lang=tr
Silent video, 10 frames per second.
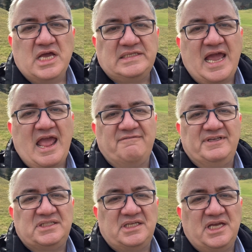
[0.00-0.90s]

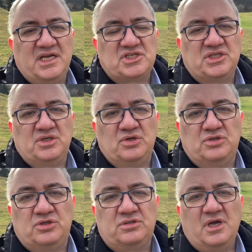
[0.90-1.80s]
Tailwind'de de
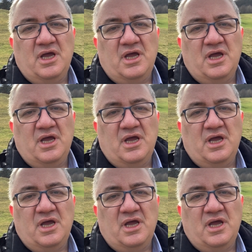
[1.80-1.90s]
yaşanıyordur.